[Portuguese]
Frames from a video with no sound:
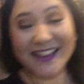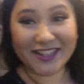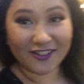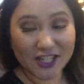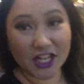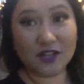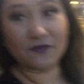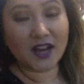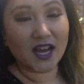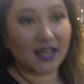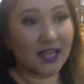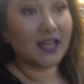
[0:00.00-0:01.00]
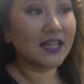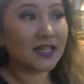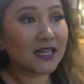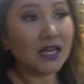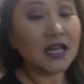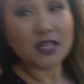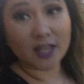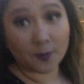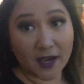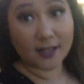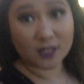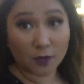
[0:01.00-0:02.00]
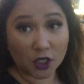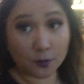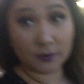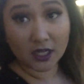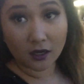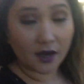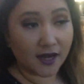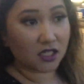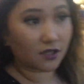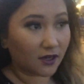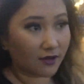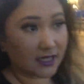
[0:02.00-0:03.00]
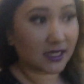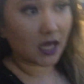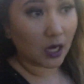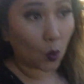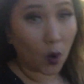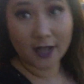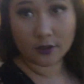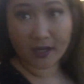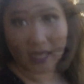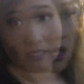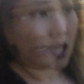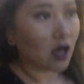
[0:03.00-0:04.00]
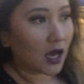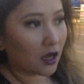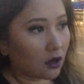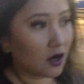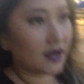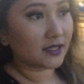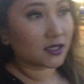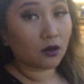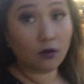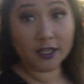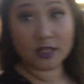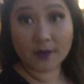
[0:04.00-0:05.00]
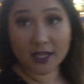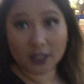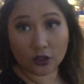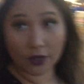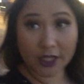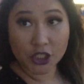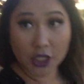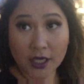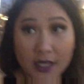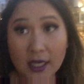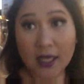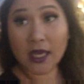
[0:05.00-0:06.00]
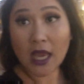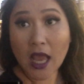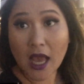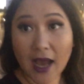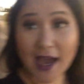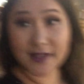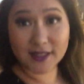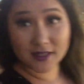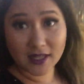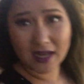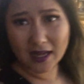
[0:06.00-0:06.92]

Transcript: Então a gente vai ter que pegar transporte público agora e a gente vai conhecer quatro baladas. Agora são oito e meia da noite ainda tá